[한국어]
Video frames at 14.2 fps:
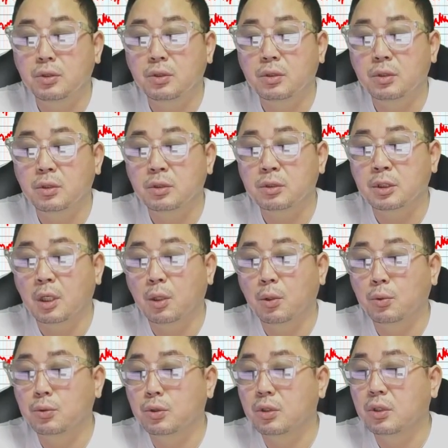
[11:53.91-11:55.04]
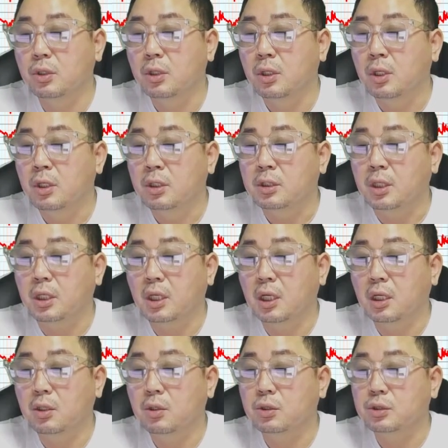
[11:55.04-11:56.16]
어, 자, 오늘
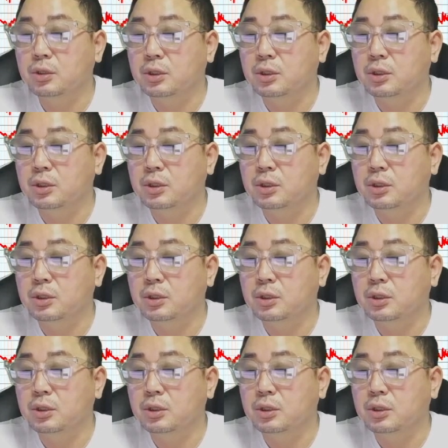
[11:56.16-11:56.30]
얘기한 거